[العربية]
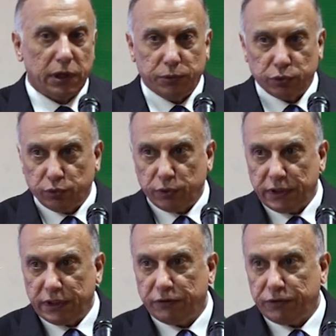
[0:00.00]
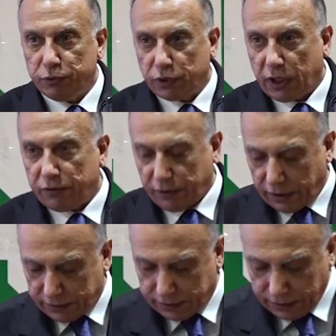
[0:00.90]
البطولية في
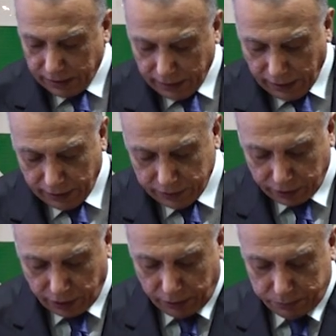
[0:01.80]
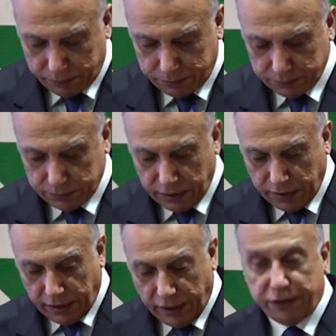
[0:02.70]
مكافحة الإرهاب
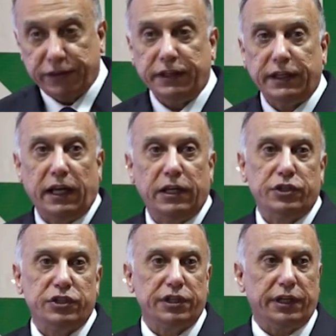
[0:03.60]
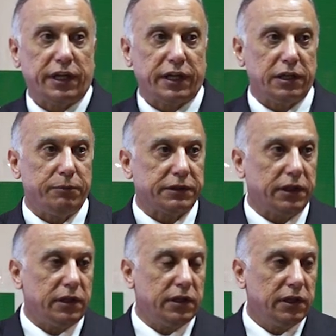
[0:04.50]
أثني على جيشنا العراقي
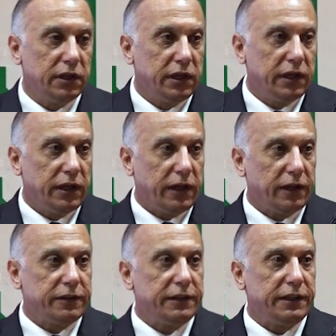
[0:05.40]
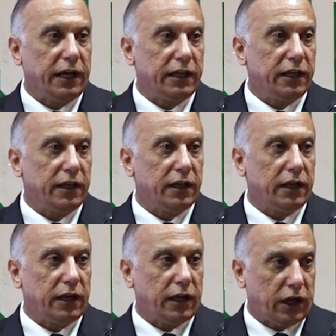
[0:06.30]
البطل أثني على
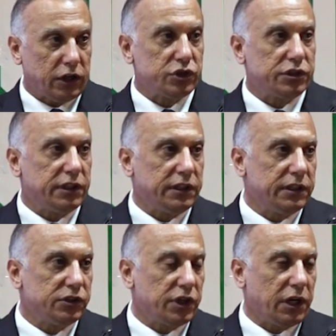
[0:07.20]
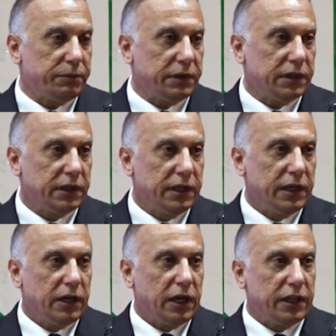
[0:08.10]
الحشد الشعبي
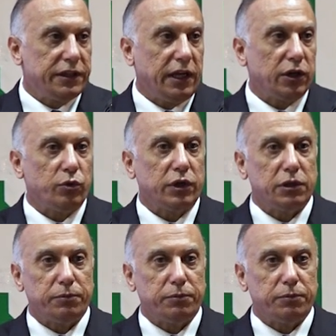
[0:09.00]
أثني على قوات